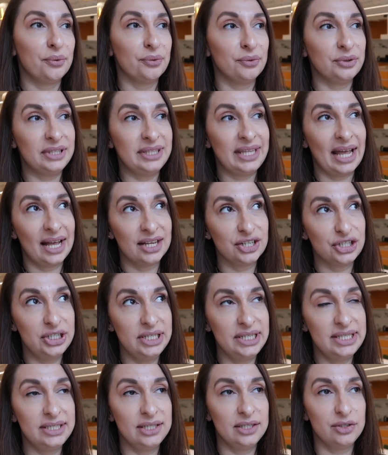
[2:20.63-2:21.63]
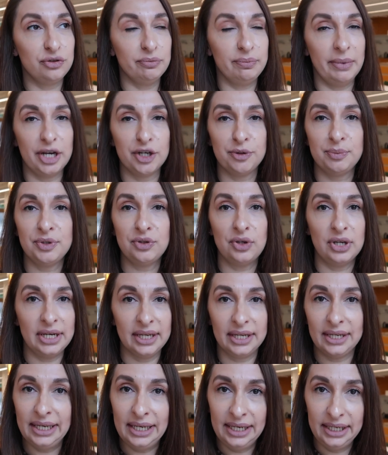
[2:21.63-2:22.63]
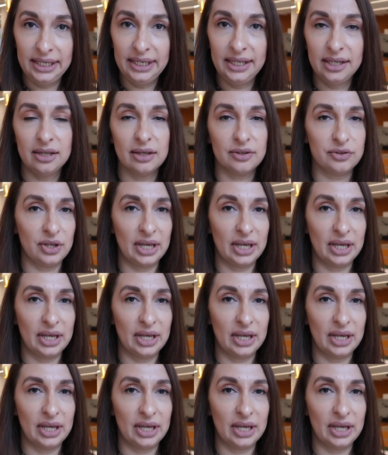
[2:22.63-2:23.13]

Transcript: Und da schließt sich zum Beispiel so eine Klinik,